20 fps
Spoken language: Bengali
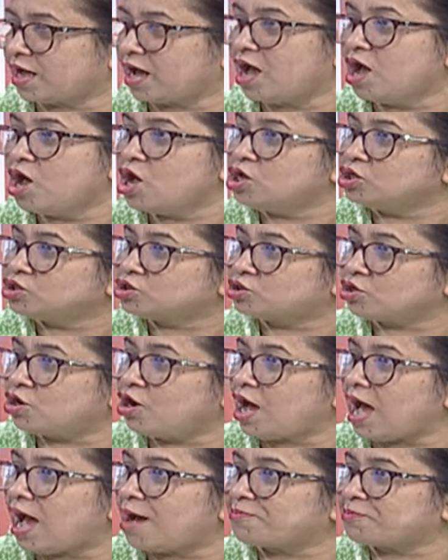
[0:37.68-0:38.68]
না সো
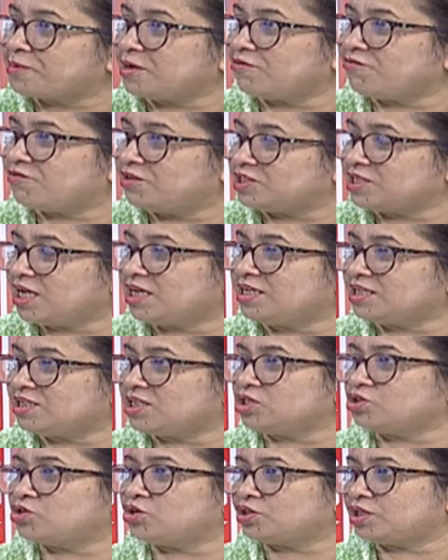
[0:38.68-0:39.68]
আপনার ভিসা
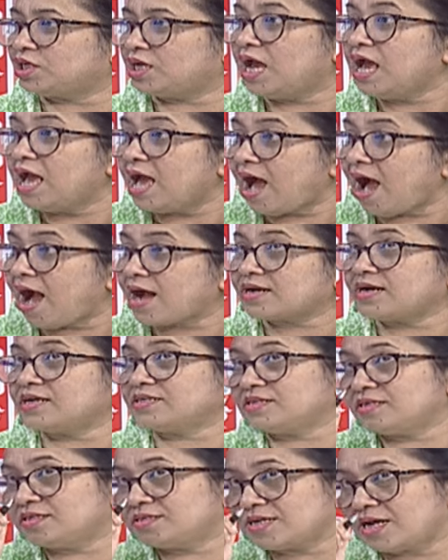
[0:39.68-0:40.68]
নীতি যদি
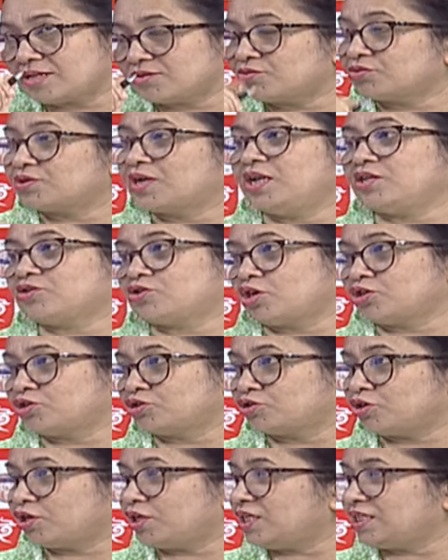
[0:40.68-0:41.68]
আকাশে চাঁদ উঠলে
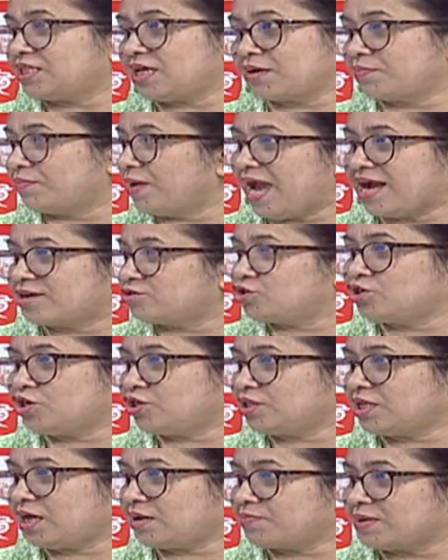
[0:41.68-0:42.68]
দশজনেই দেখবে একজন
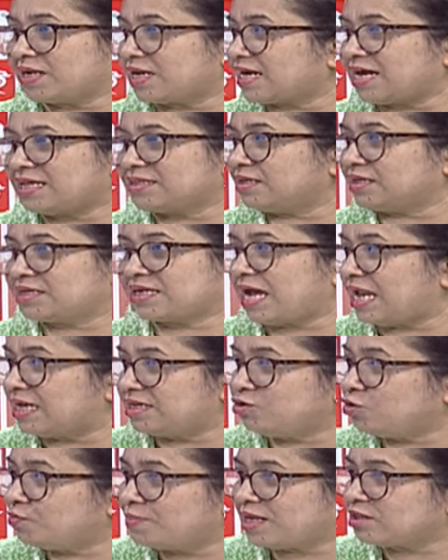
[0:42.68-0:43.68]
দেখবে না খালি খালি
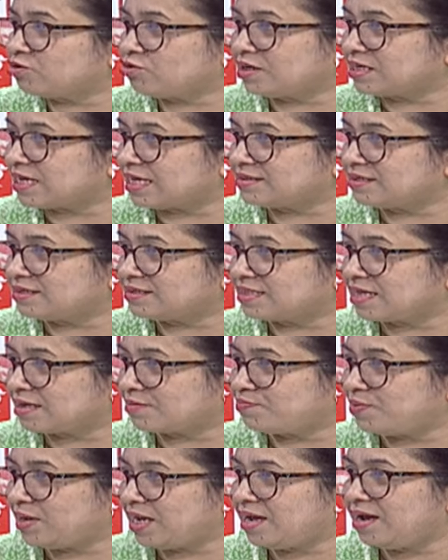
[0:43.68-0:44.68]
উবায়দুল কাদের
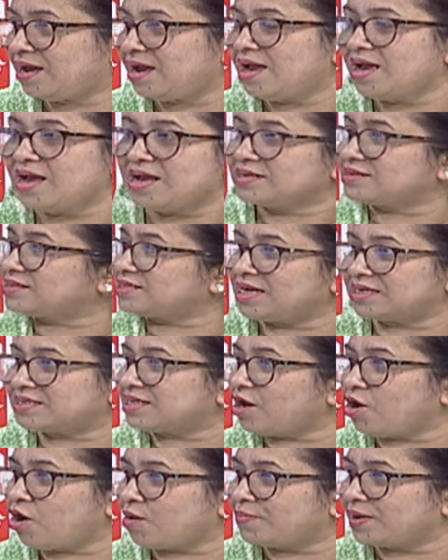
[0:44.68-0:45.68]
দেখবে
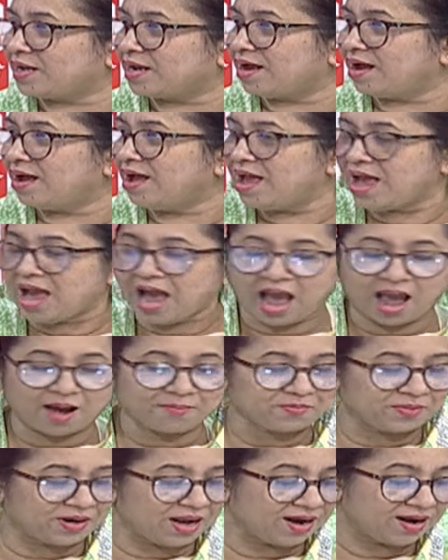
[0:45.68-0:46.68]
সেটা হবে না
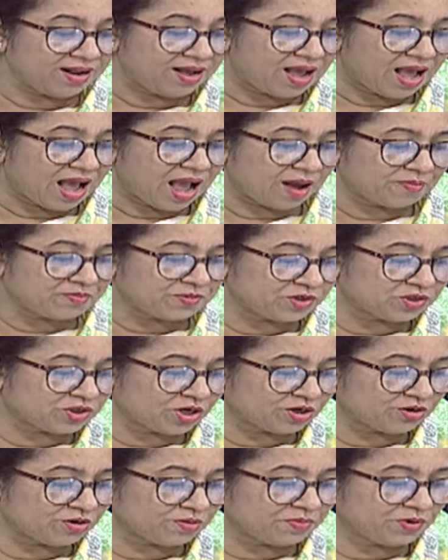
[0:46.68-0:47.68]
আপনার আপনি
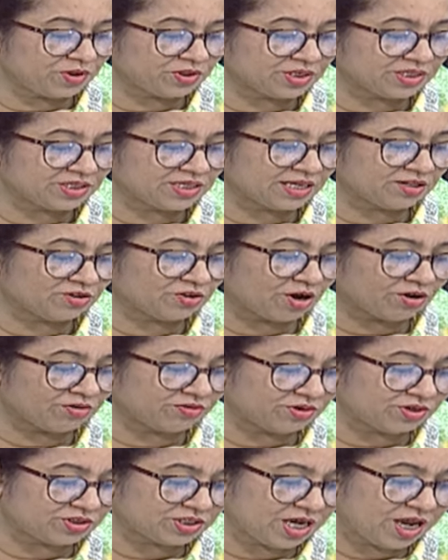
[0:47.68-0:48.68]
যখন বলতেছেন তখন
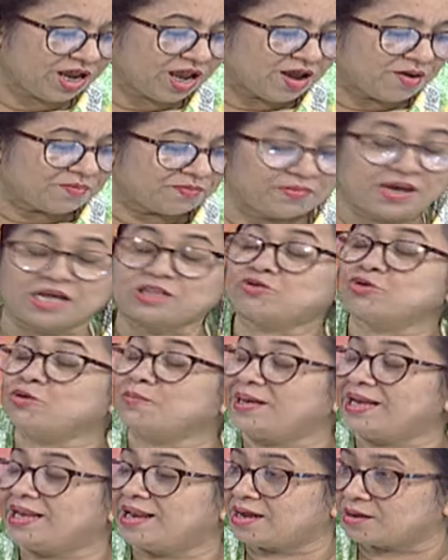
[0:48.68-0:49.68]
ওই যে ম্যাথু
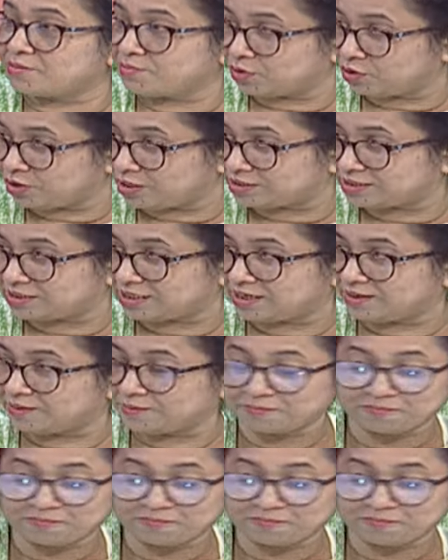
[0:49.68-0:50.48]
মিলার বলেছেন